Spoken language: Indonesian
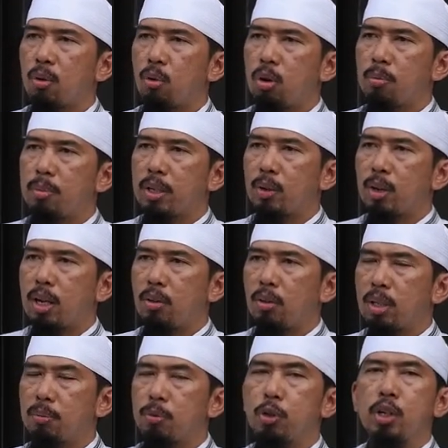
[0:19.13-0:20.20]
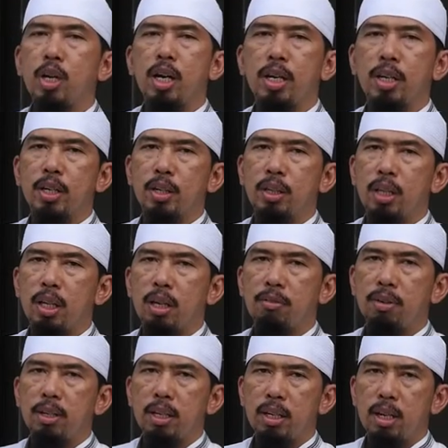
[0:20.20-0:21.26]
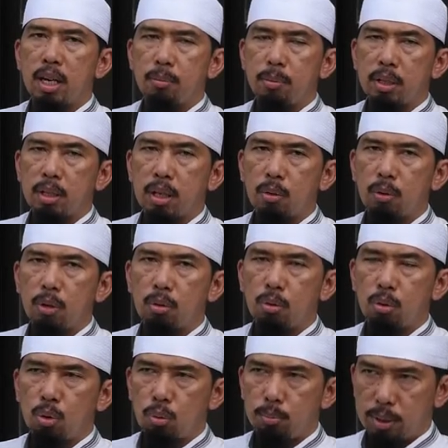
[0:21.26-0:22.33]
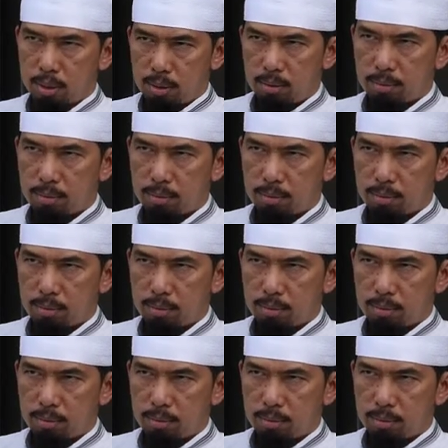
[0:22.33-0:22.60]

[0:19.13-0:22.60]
"Wa may sya'airallah fa innaha min taqwal qulub."